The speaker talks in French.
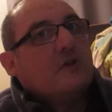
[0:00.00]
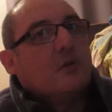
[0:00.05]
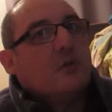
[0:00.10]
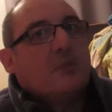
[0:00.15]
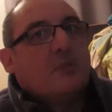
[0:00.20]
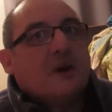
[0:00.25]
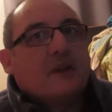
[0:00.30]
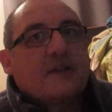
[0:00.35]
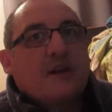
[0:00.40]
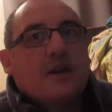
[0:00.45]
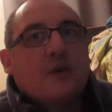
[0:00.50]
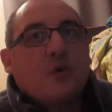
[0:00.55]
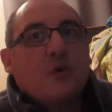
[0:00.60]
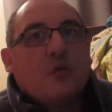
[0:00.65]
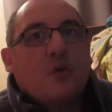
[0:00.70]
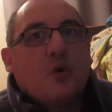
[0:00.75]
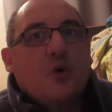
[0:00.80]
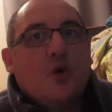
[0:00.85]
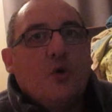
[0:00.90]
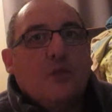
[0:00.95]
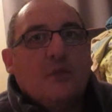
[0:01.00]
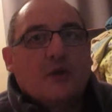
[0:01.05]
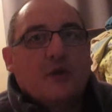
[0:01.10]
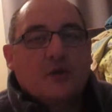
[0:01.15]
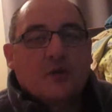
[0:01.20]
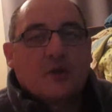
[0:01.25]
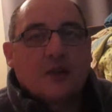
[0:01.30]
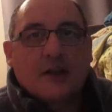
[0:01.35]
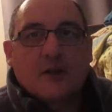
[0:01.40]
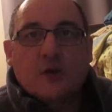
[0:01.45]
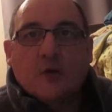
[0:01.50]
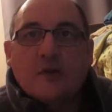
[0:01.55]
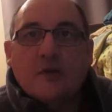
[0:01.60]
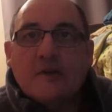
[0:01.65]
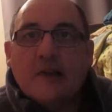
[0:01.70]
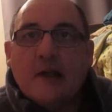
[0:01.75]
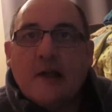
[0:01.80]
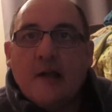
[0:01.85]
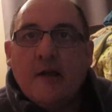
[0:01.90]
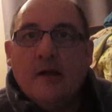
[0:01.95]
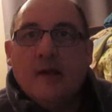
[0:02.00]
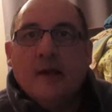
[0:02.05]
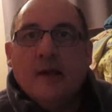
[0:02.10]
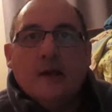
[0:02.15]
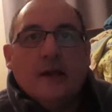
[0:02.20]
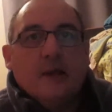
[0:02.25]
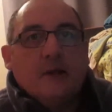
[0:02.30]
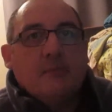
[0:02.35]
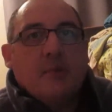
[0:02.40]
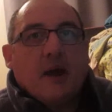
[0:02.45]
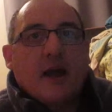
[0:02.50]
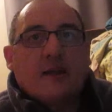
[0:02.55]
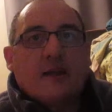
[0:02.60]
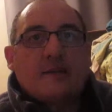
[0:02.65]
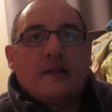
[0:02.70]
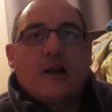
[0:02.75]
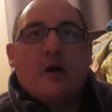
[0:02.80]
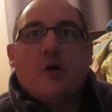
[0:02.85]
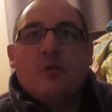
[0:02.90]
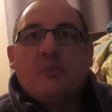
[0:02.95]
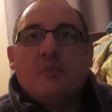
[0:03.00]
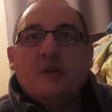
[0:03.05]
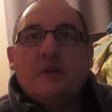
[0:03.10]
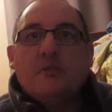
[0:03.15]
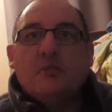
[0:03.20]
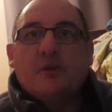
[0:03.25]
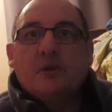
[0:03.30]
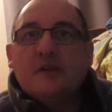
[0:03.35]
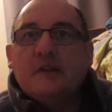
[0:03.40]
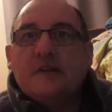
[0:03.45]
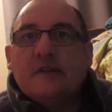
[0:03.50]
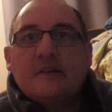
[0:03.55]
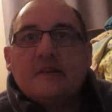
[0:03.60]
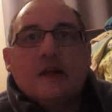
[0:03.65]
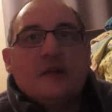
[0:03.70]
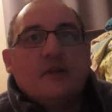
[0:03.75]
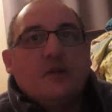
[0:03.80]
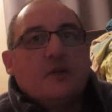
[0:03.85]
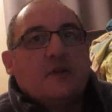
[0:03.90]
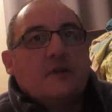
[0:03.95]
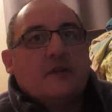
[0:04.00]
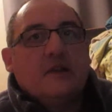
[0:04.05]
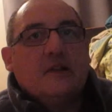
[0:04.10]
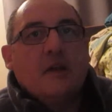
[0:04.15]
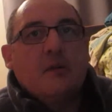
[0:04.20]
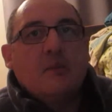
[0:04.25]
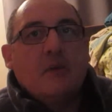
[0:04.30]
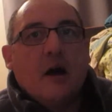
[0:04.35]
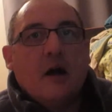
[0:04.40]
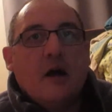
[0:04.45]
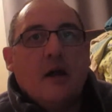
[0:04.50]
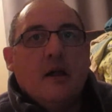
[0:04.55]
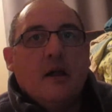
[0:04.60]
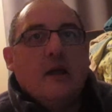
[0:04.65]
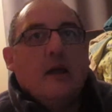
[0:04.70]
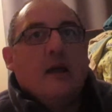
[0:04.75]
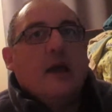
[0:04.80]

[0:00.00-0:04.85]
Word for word: sont pas très nombreux, mais ils sont quelques-uns. Il paraît que ça remplit une petite salle de cinéma.